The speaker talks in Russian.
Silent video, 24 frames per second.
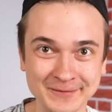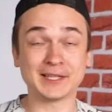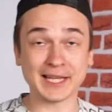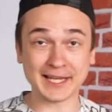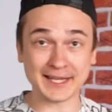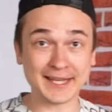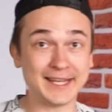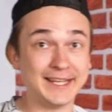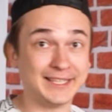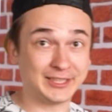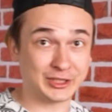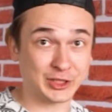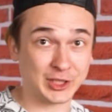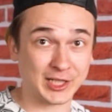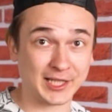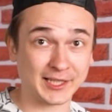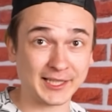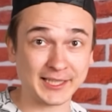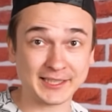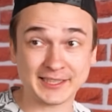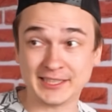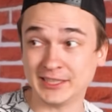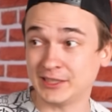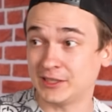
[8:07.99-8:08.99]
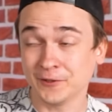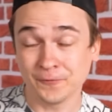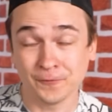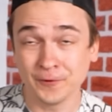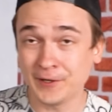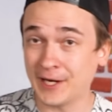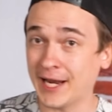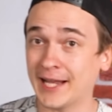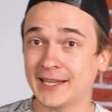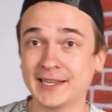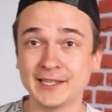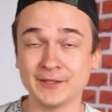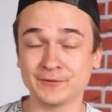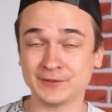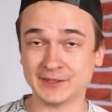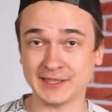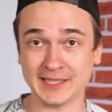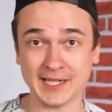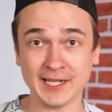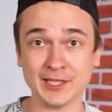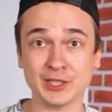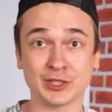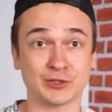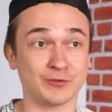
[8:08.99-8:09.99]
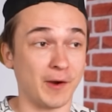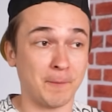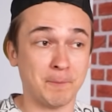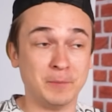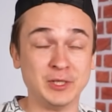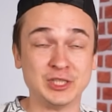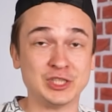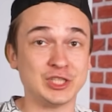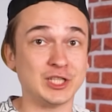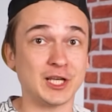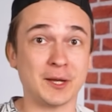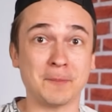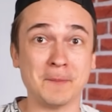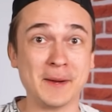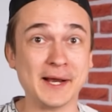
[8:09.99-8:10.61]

Такие шоколадки ты вряд ли встретишь в обычных